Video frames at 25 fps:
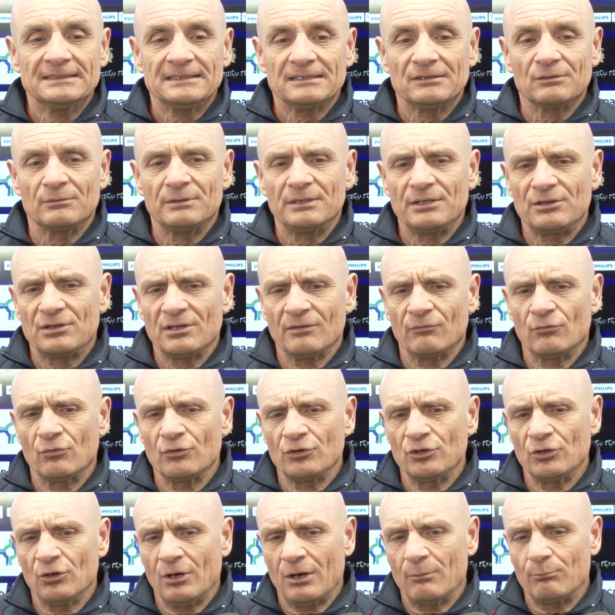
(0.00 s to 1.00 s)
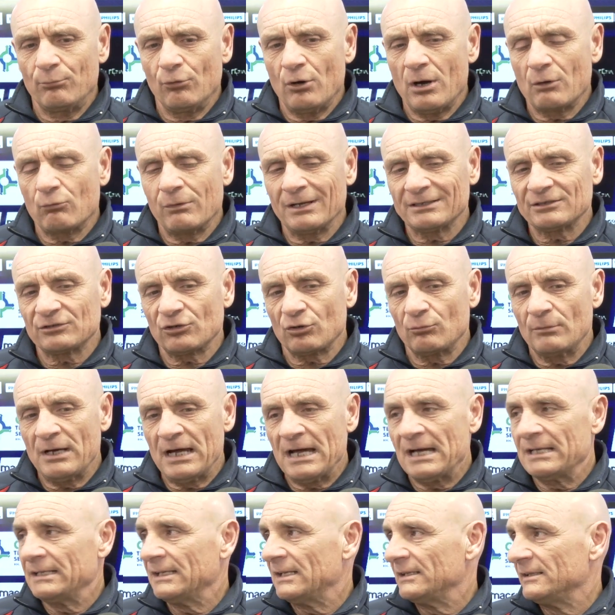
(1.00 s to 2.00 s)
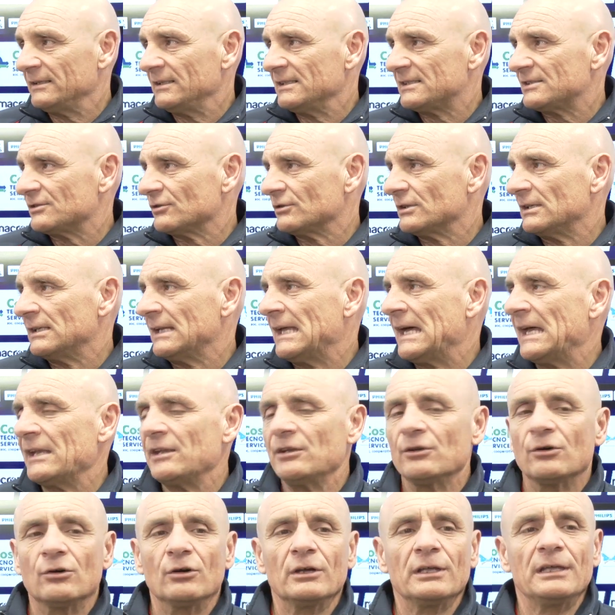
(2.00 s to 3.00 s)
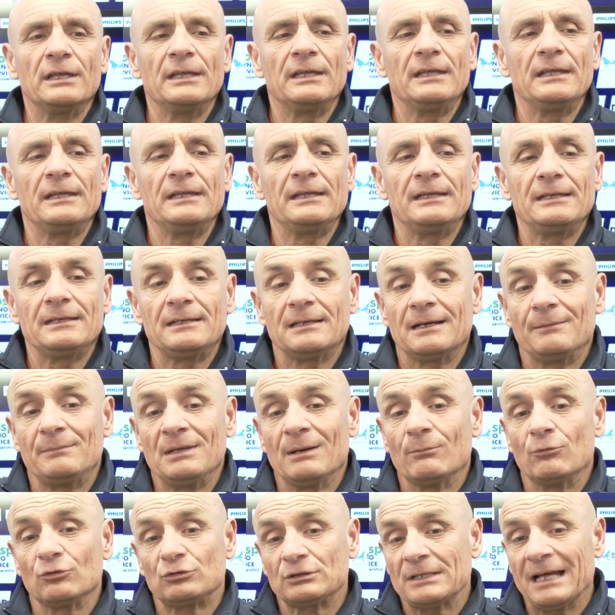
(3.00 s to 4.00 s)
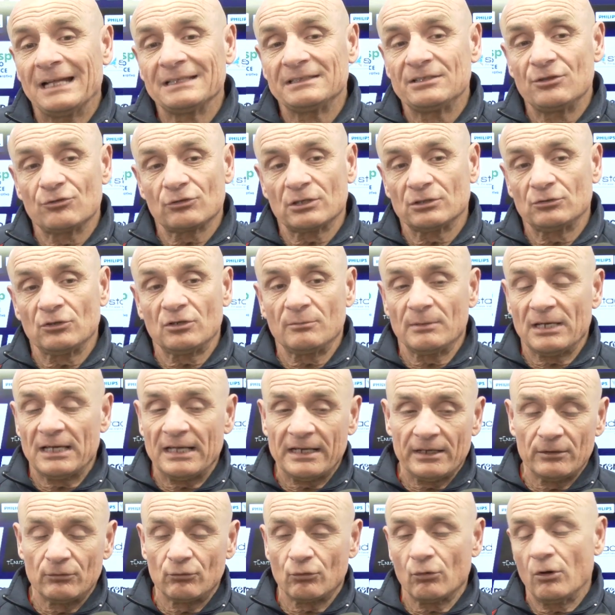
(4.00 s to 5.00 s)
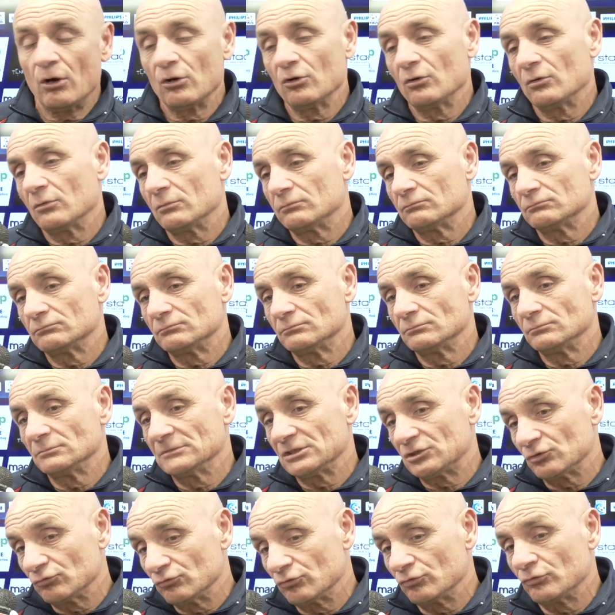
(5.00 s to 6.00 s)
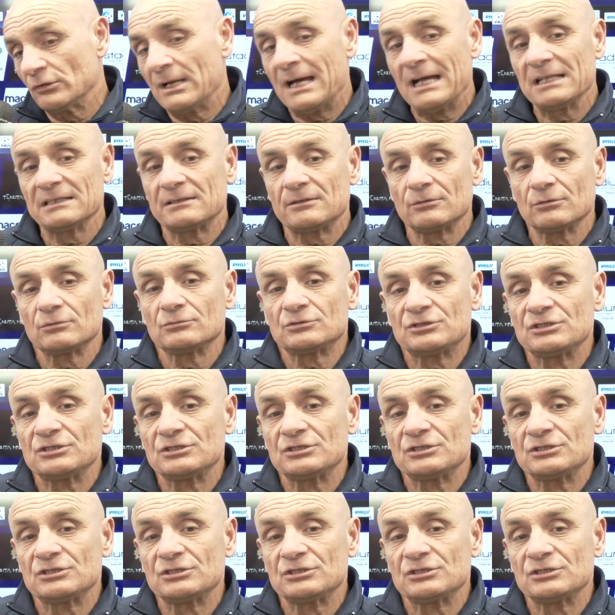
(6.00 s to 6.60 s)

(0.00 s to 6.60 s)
come dicevo io, un po' a quattro mani all'inizio dell'anno e abbiamo tanti giocatori magari in un ruolo nessun altro,